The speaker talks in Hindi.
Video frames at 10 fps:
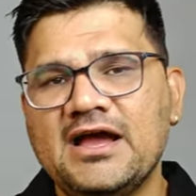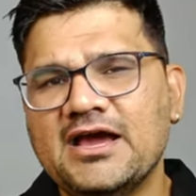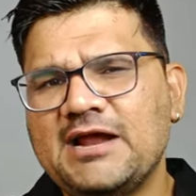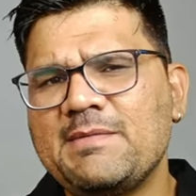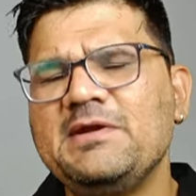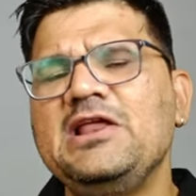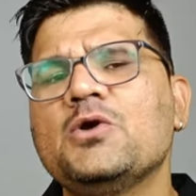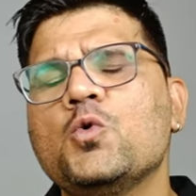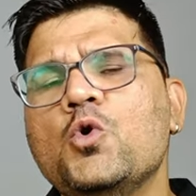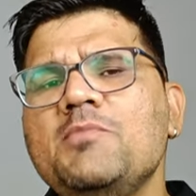अगर आप अपने लिए
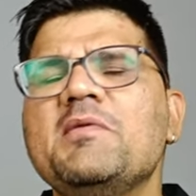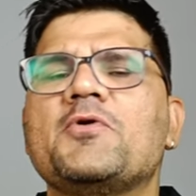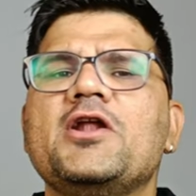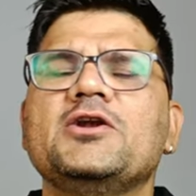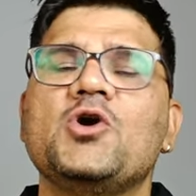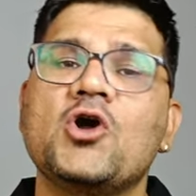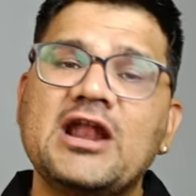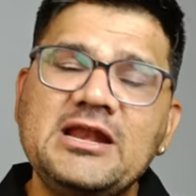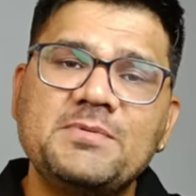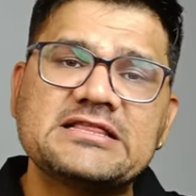कोई भी प्रोडक्ट
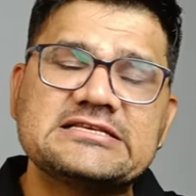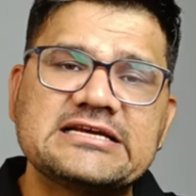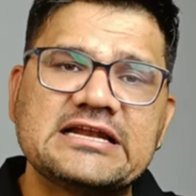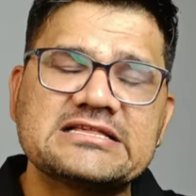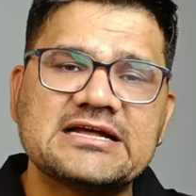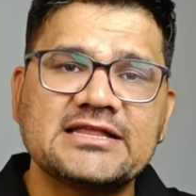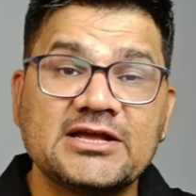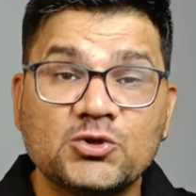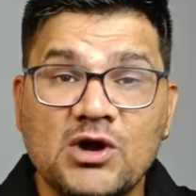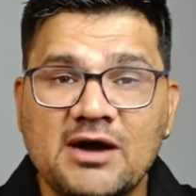ऑनलाइन परचेस करना चाहते
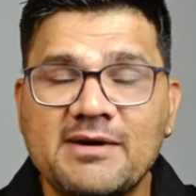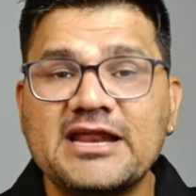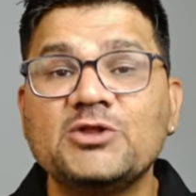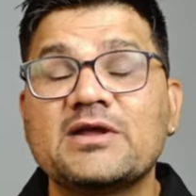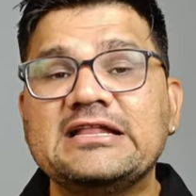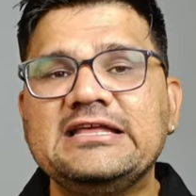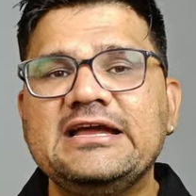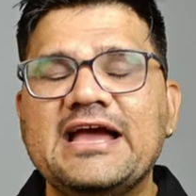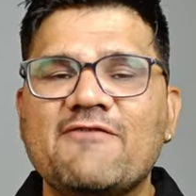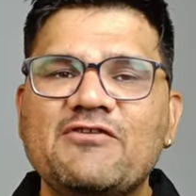हैं तो हमारे द्वारा दी
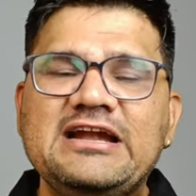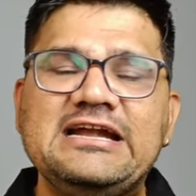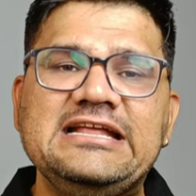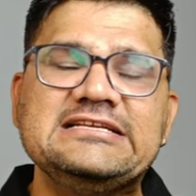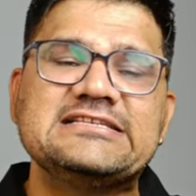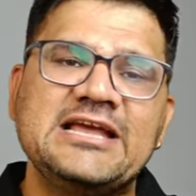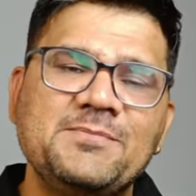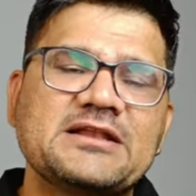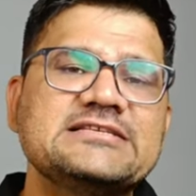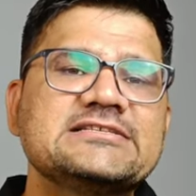गई एफिलेट लिंक से
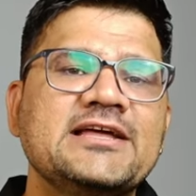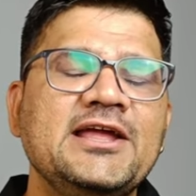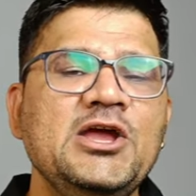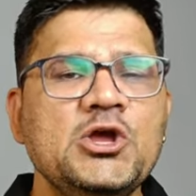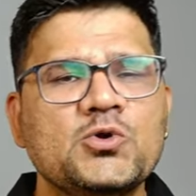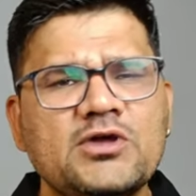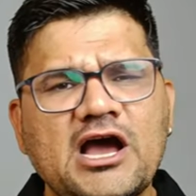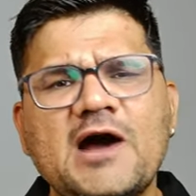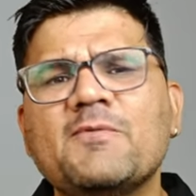ही परचेस करें क्योंकि